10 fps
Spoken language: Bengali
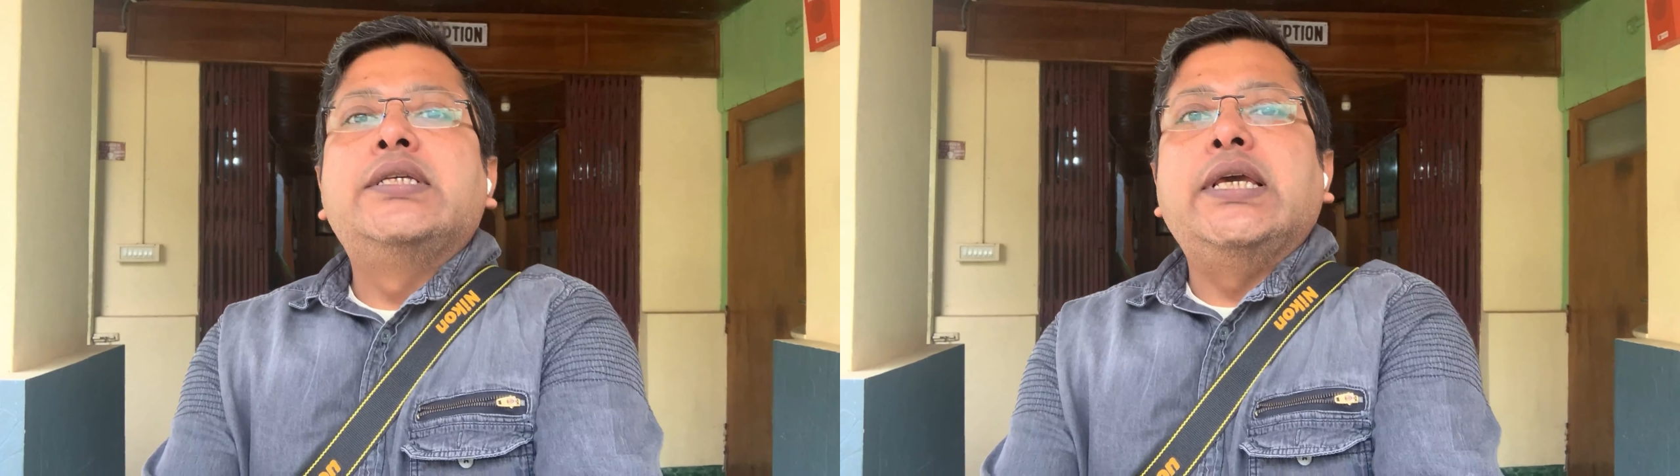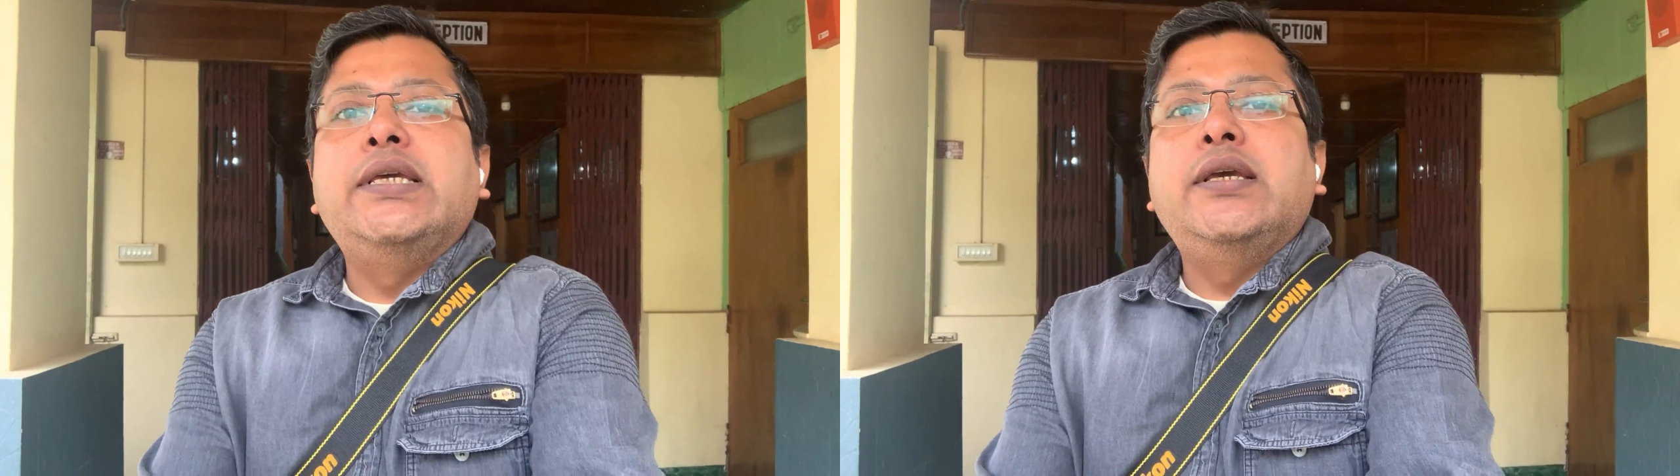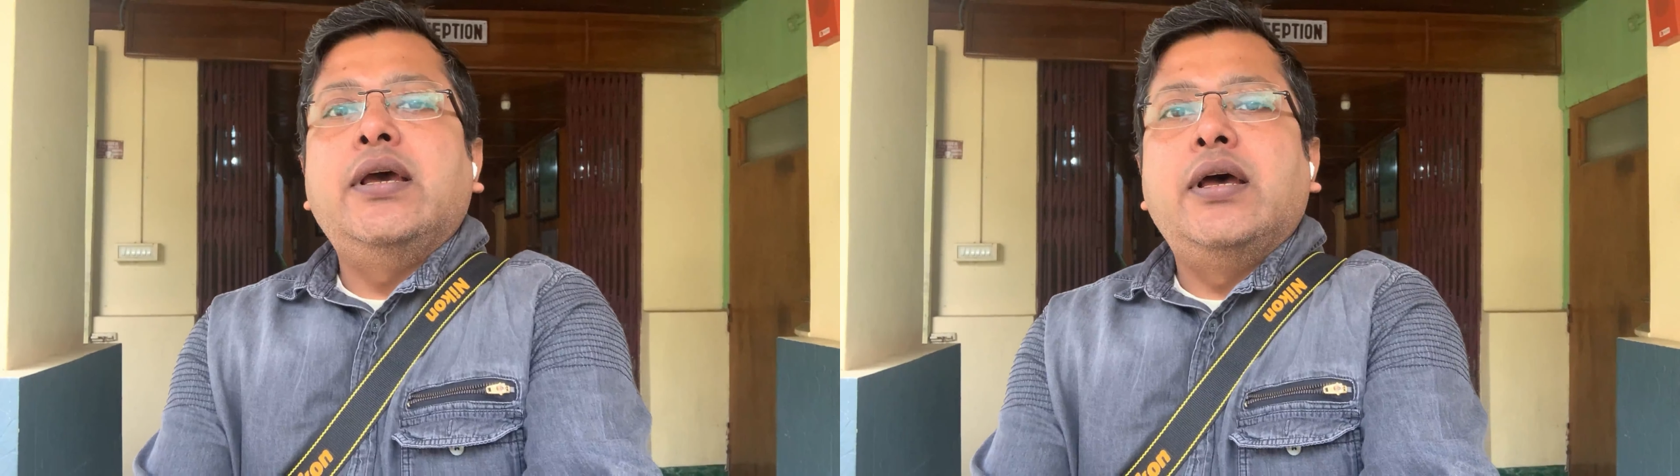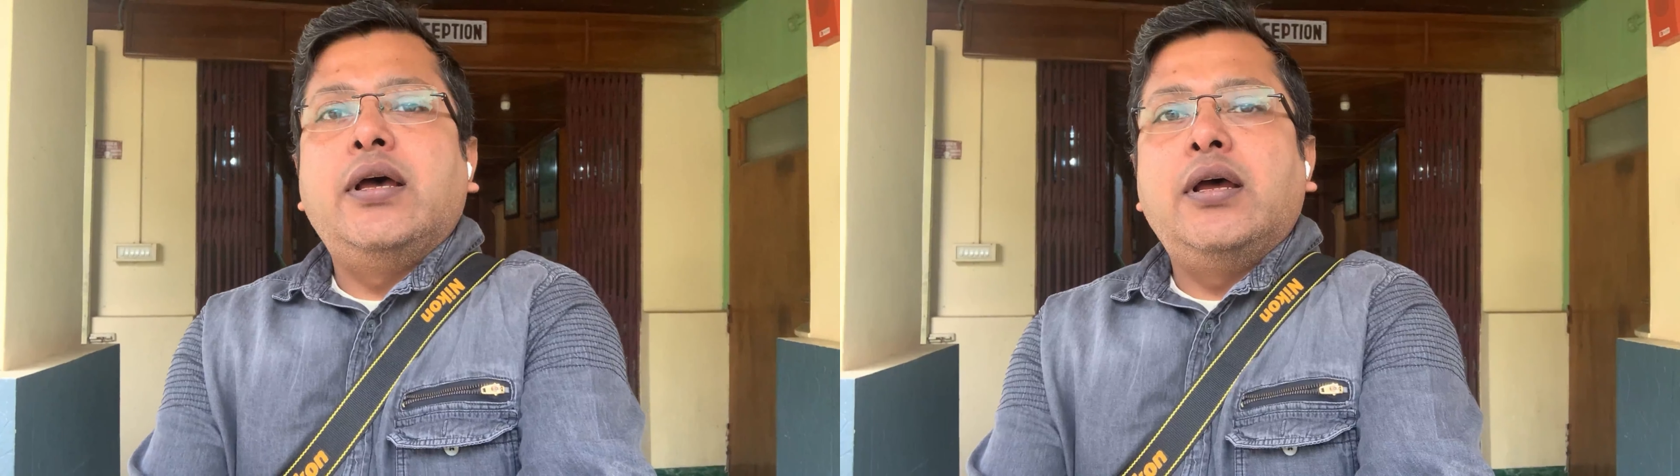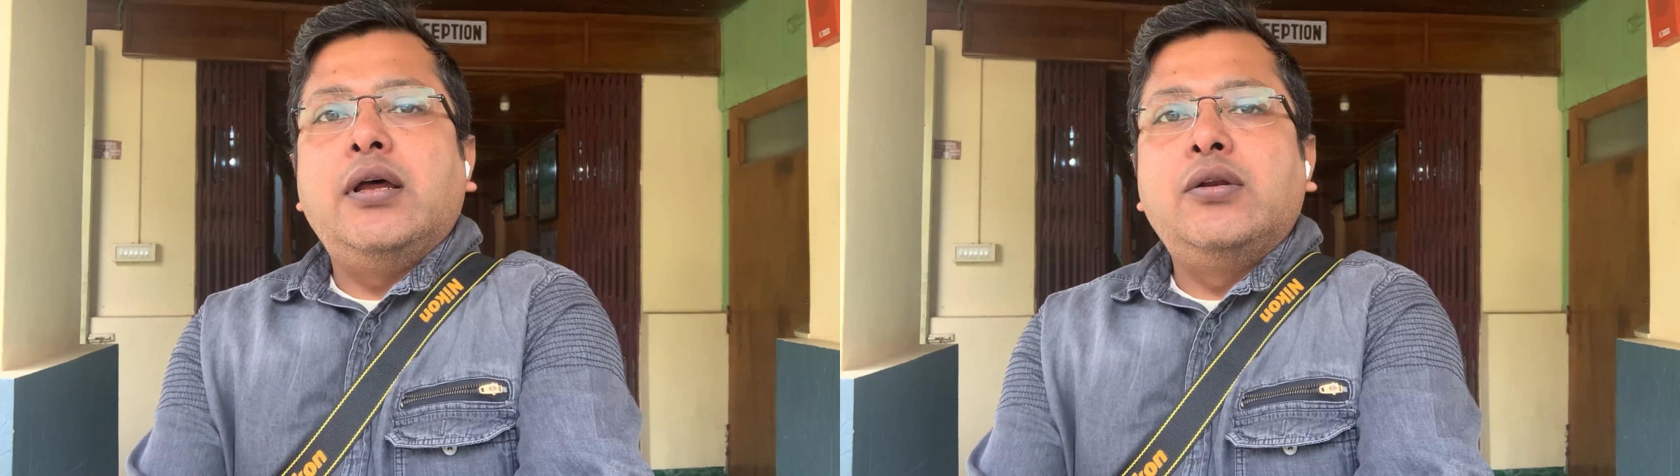সেই
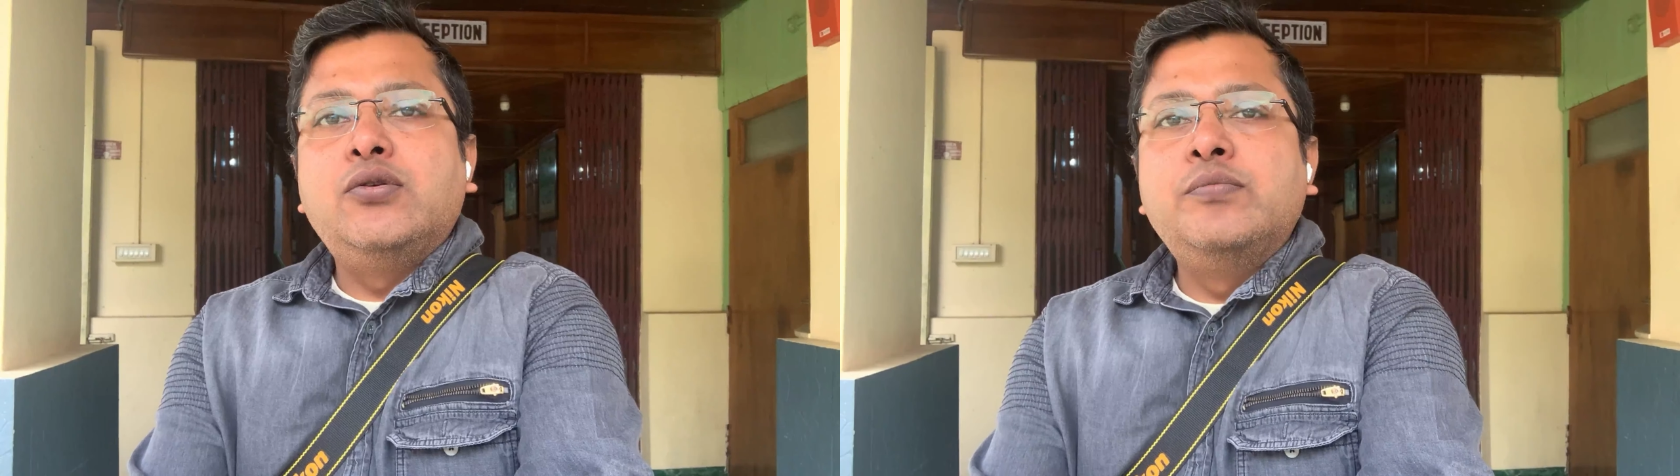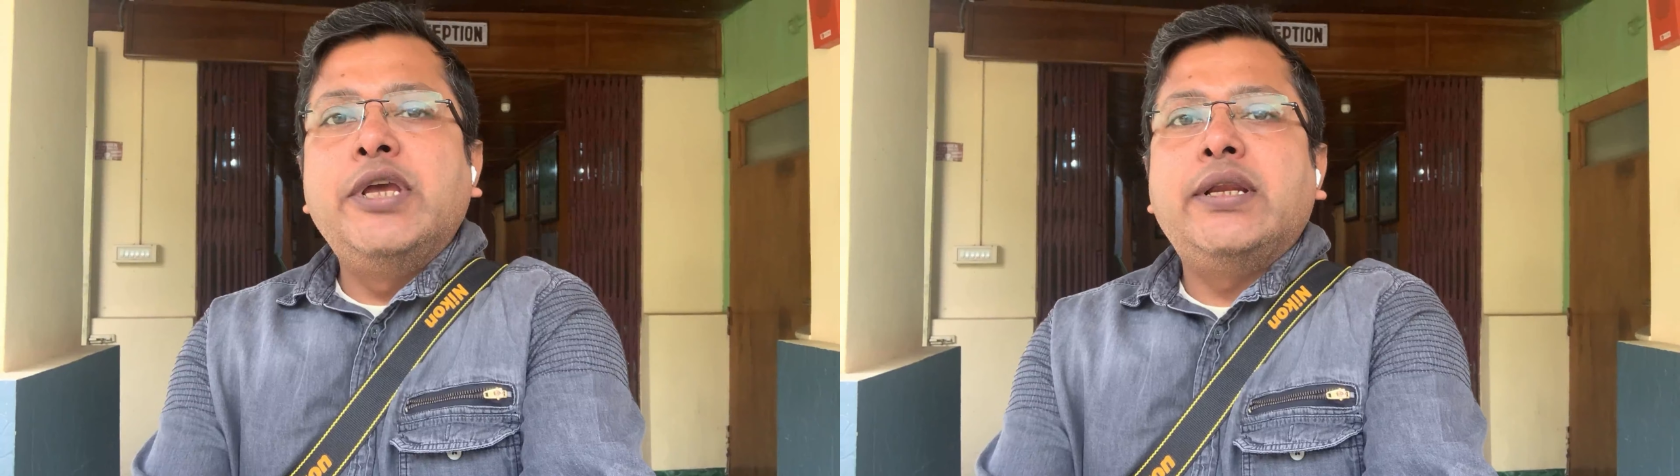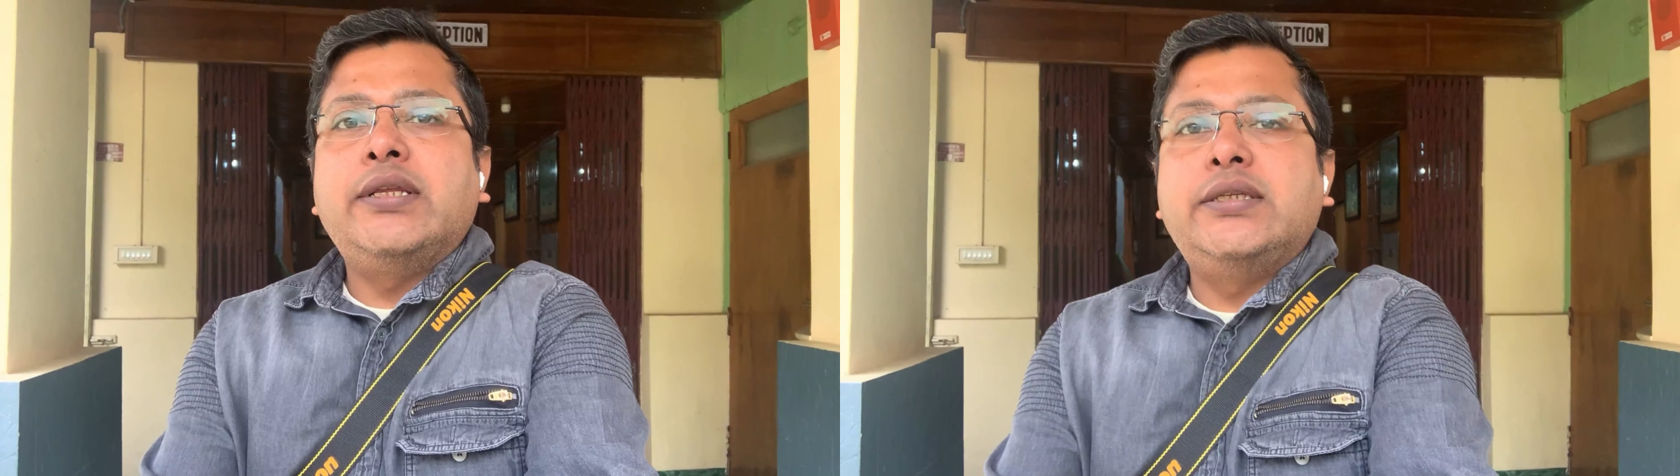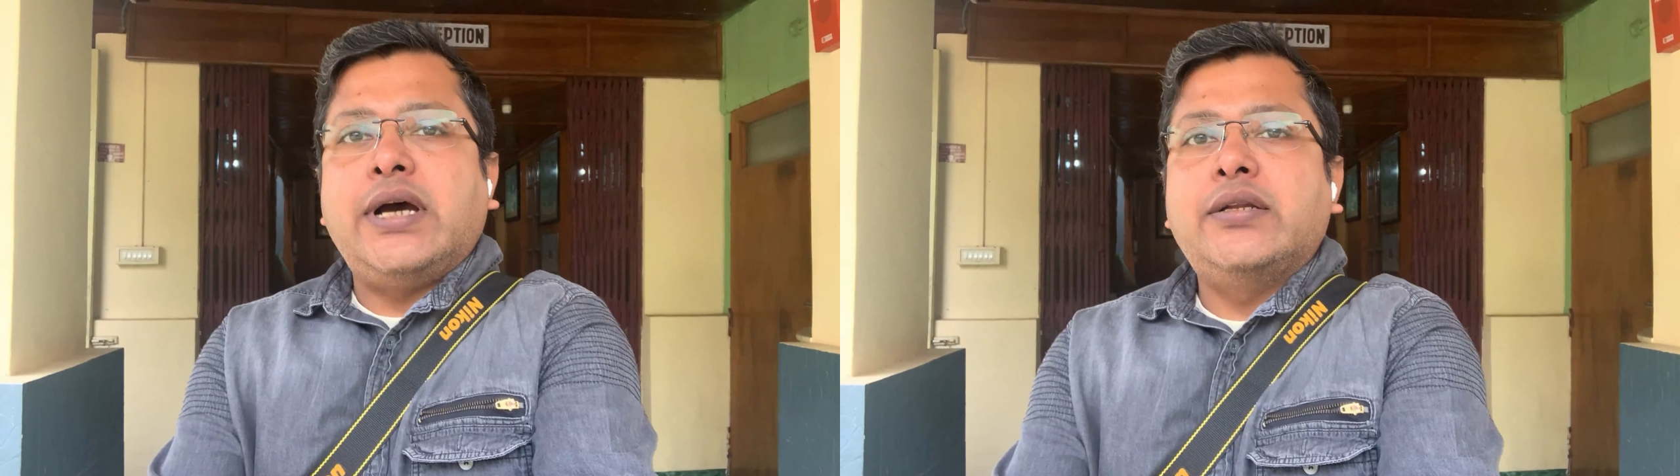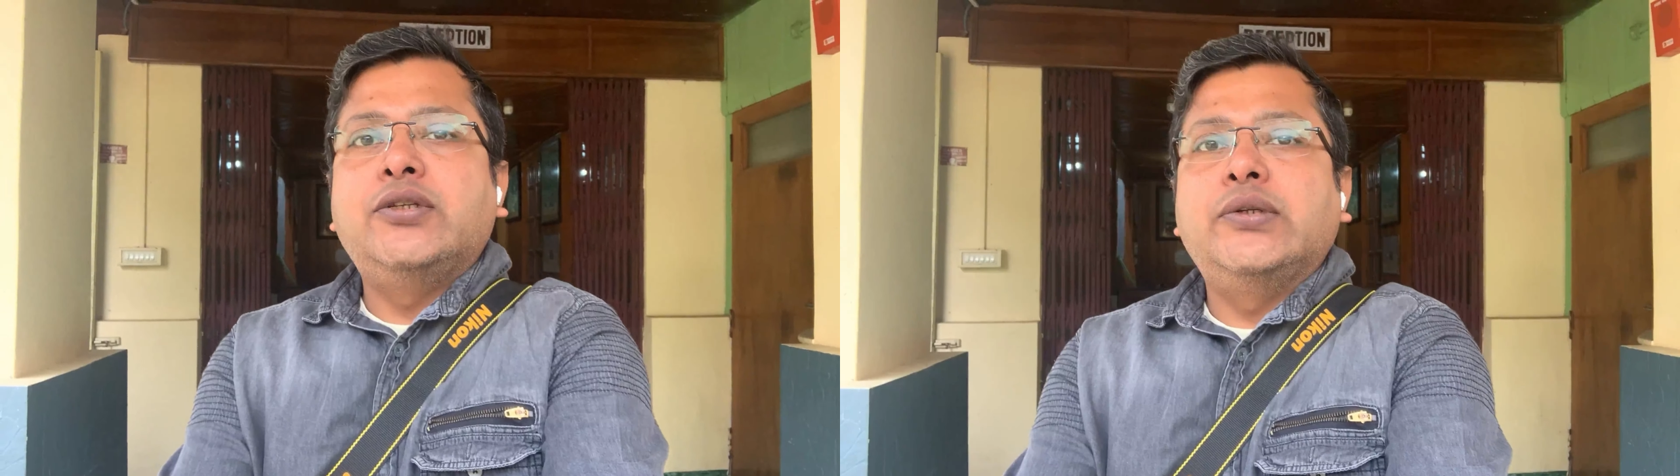রুমের
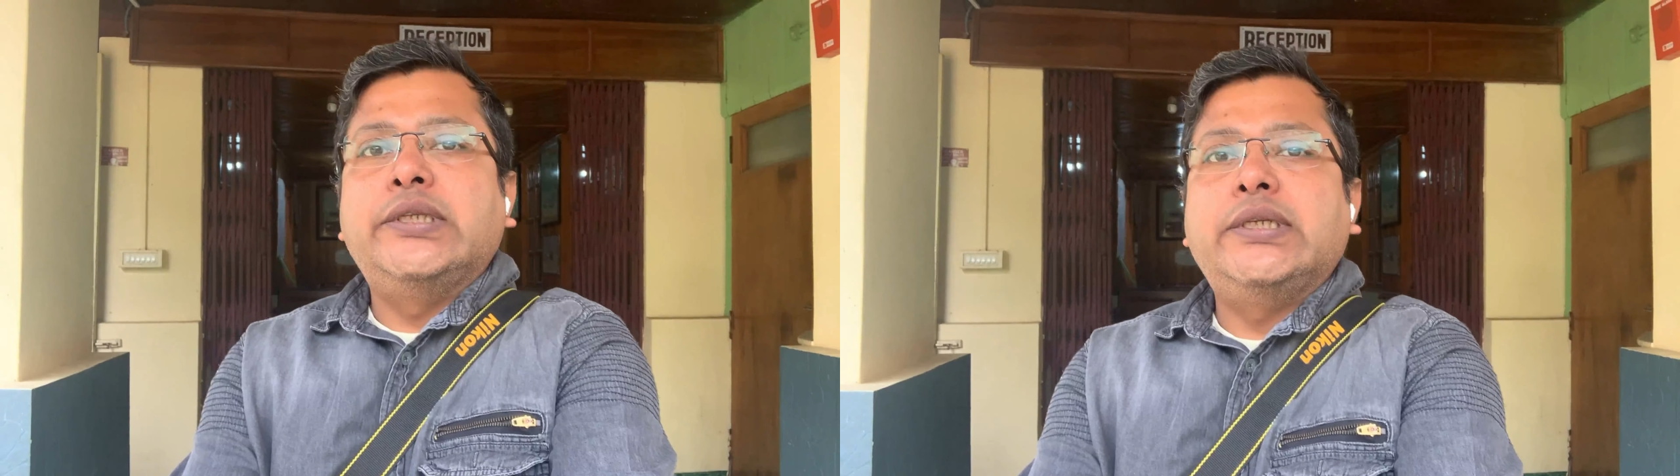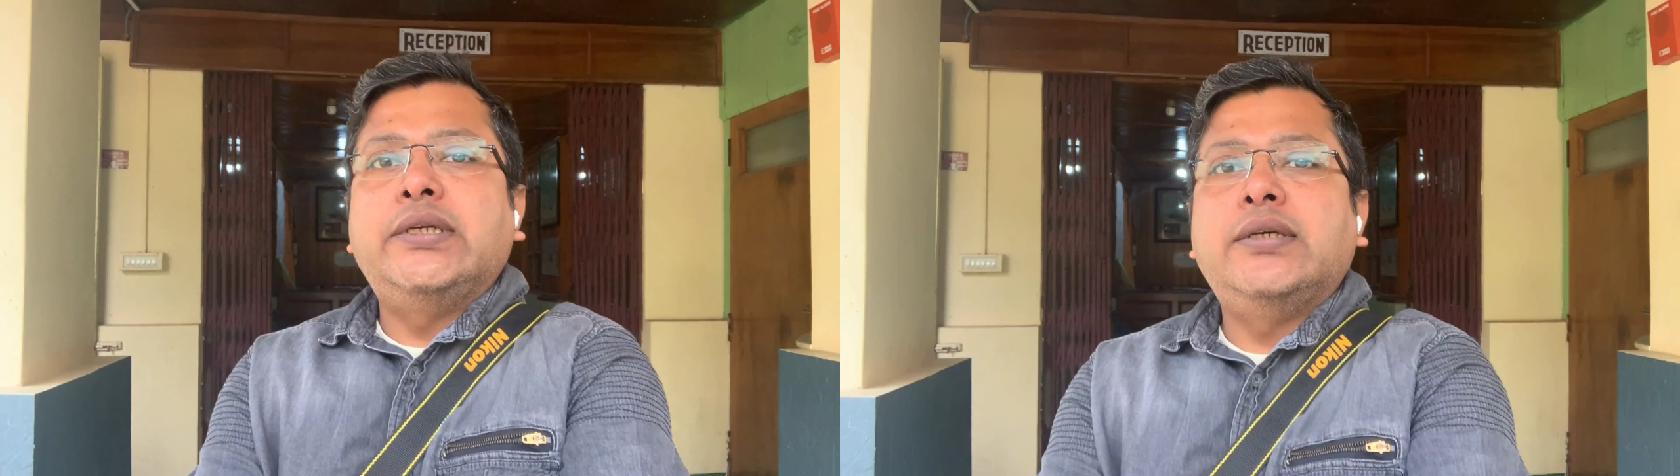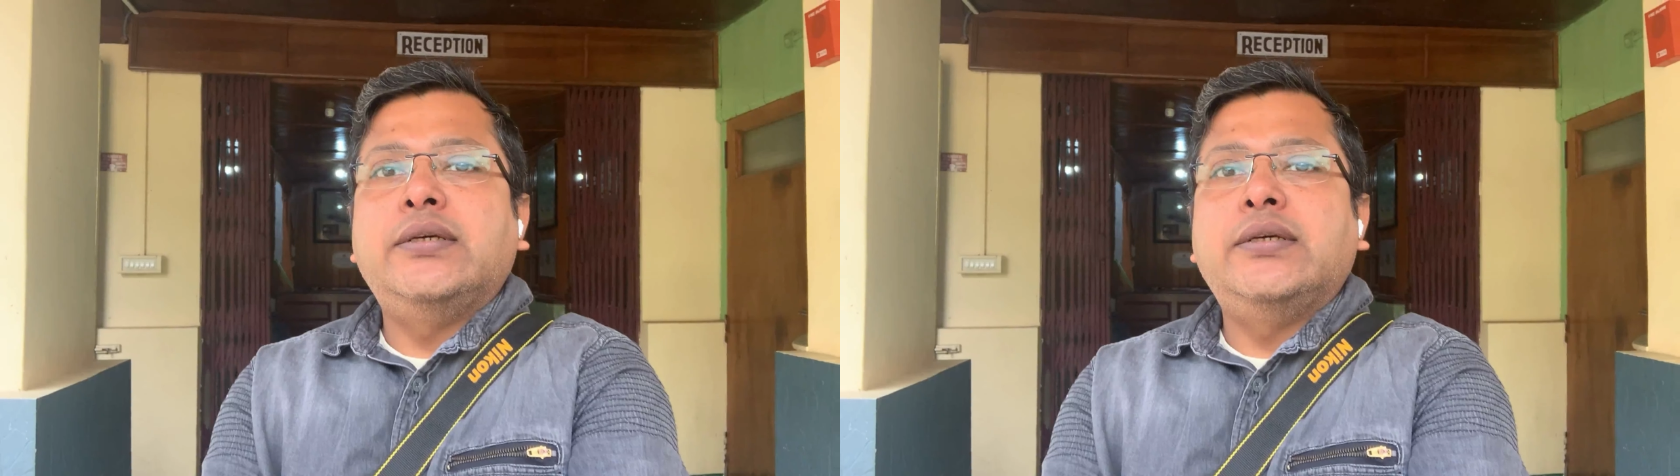চার্জ হচ্ছে